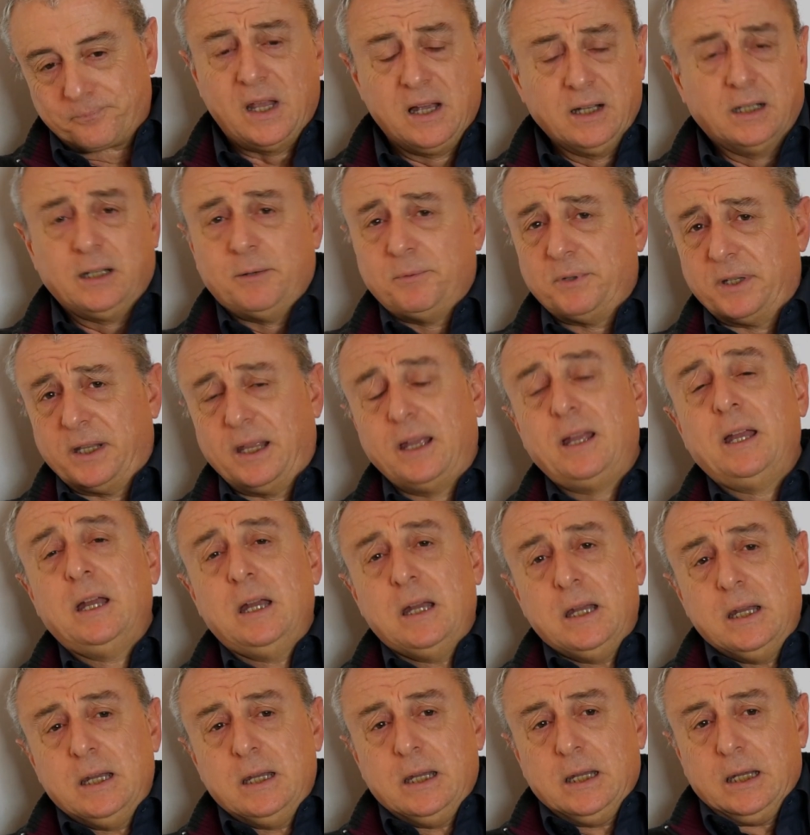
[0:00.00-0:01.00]
anche
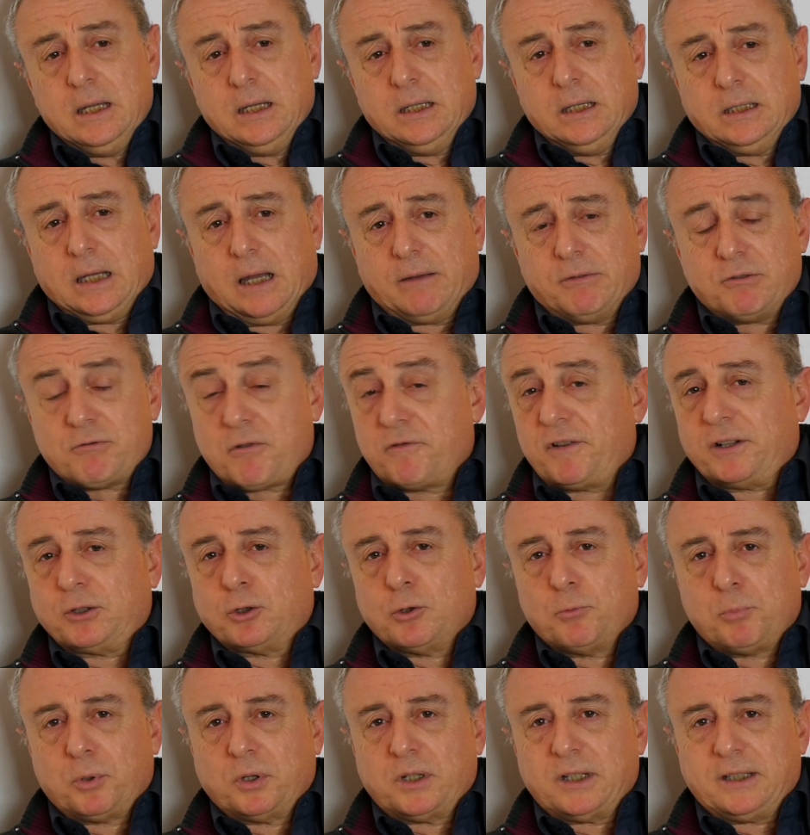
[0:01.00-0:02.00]
perché Avevo
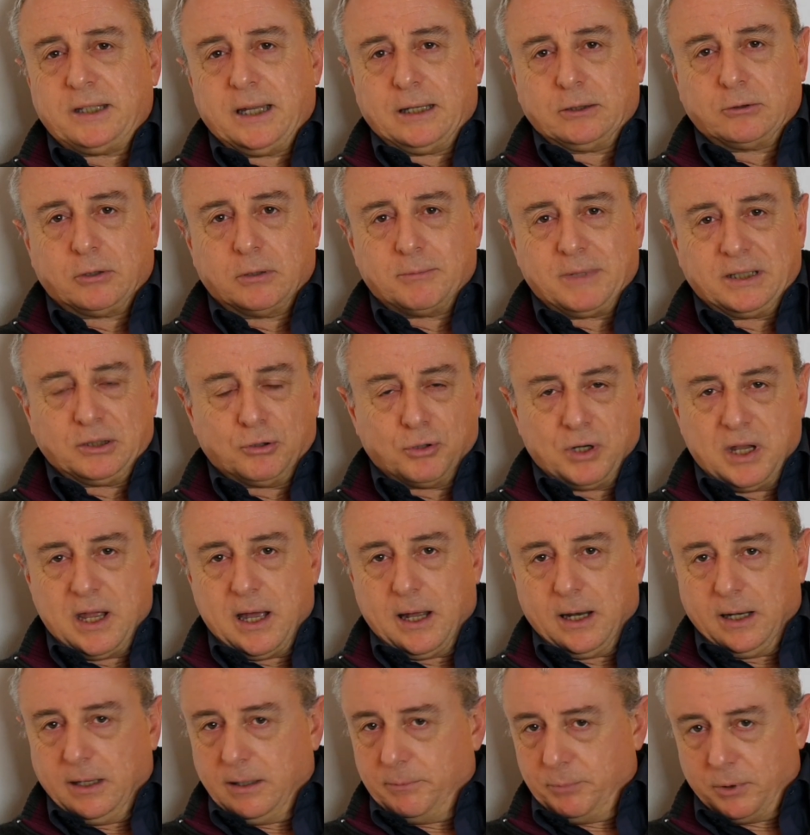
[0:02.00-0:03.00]
fatto un po' di teatro
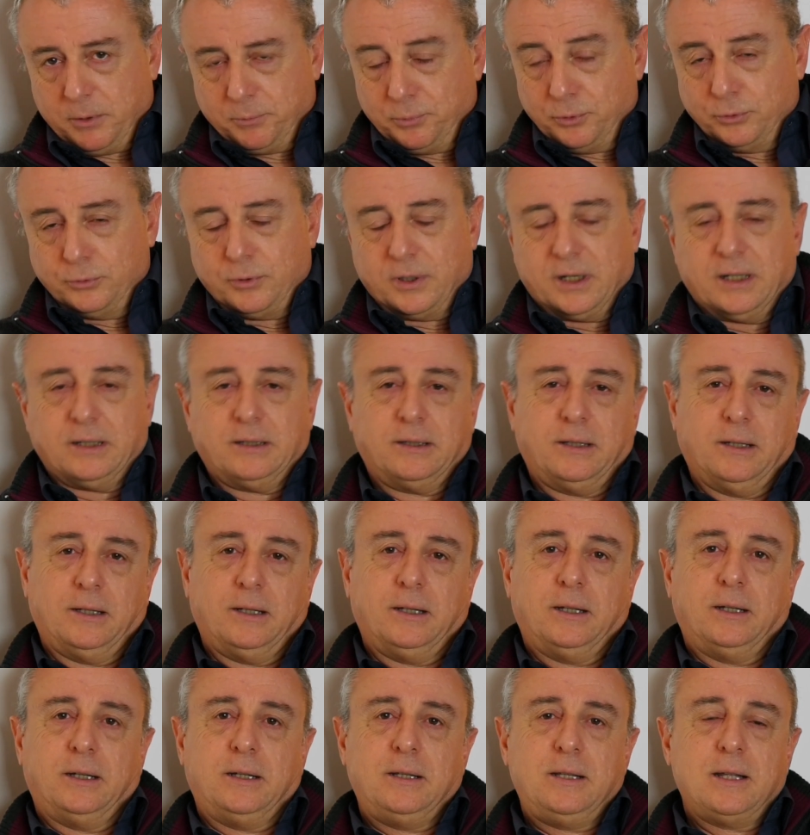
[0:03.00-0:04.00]
amatoriale proprio
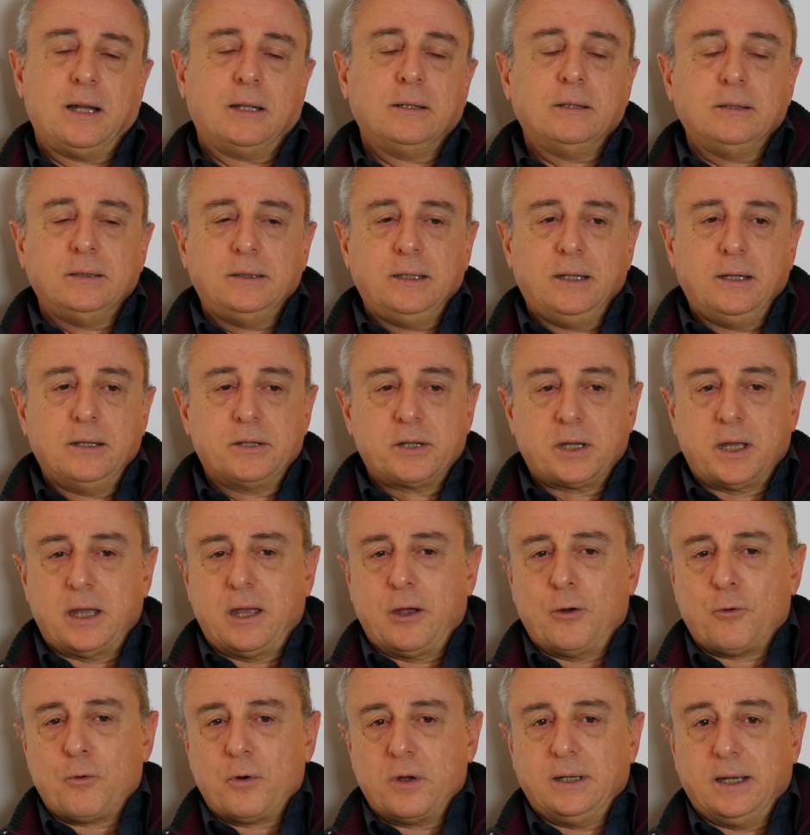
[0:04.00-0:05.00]
durante gli anni di
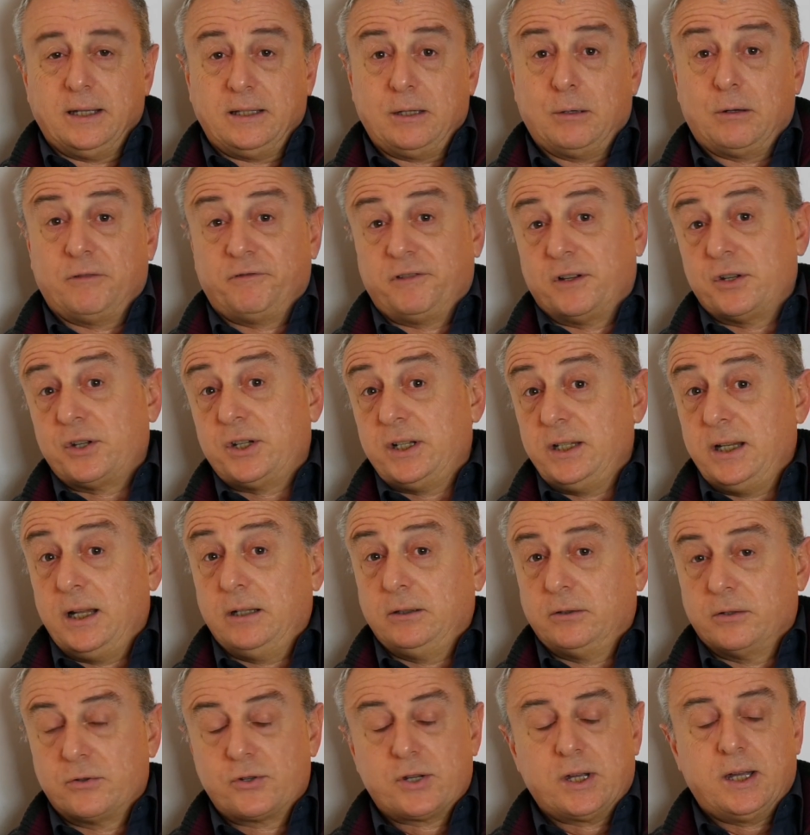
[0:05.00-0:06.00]
liceo ed ero
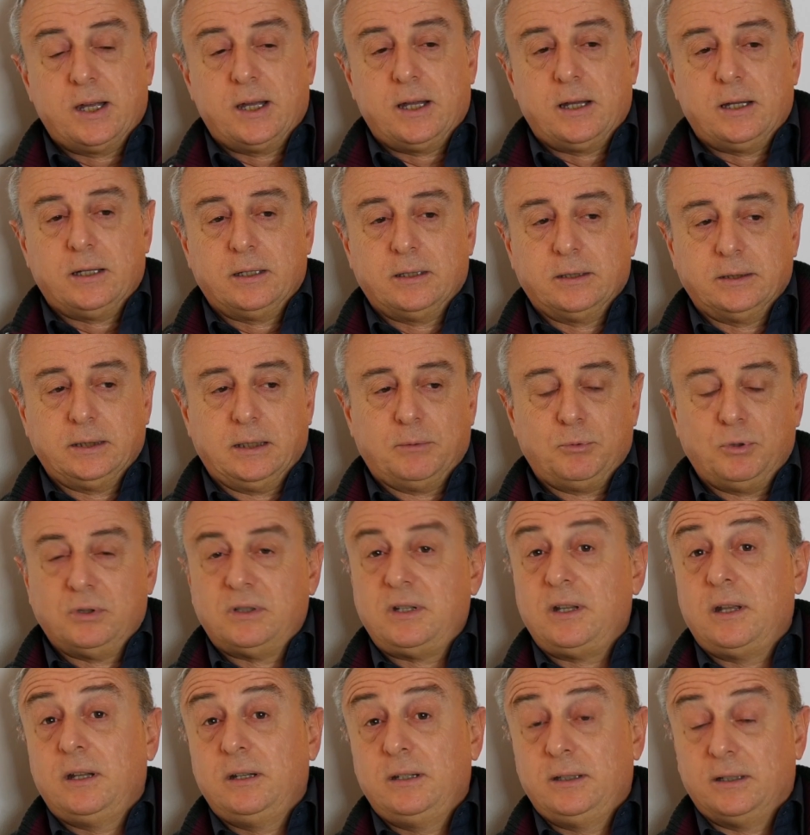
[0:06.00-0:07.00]
affascinato già da
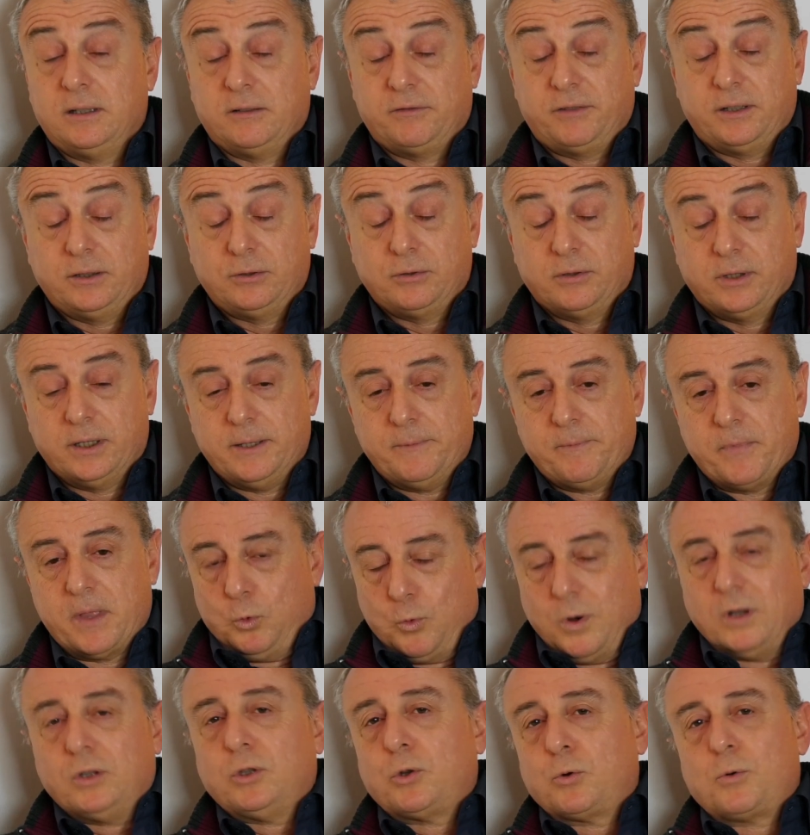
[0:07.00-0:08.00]
molti anni dal fatto che
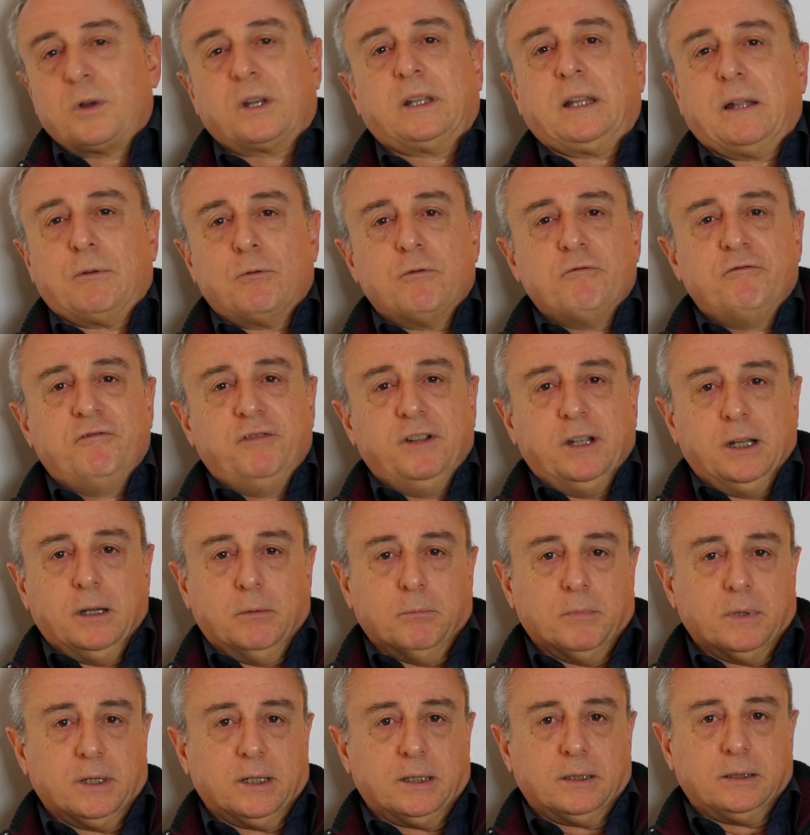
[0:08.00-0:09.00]
quando guardavo un
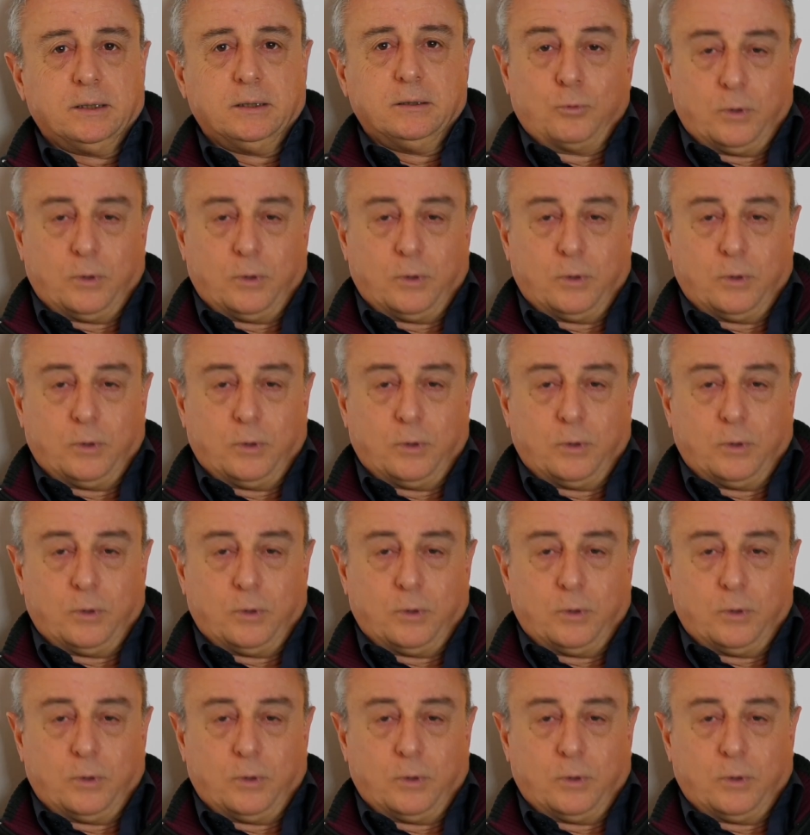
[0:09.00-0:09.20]
film,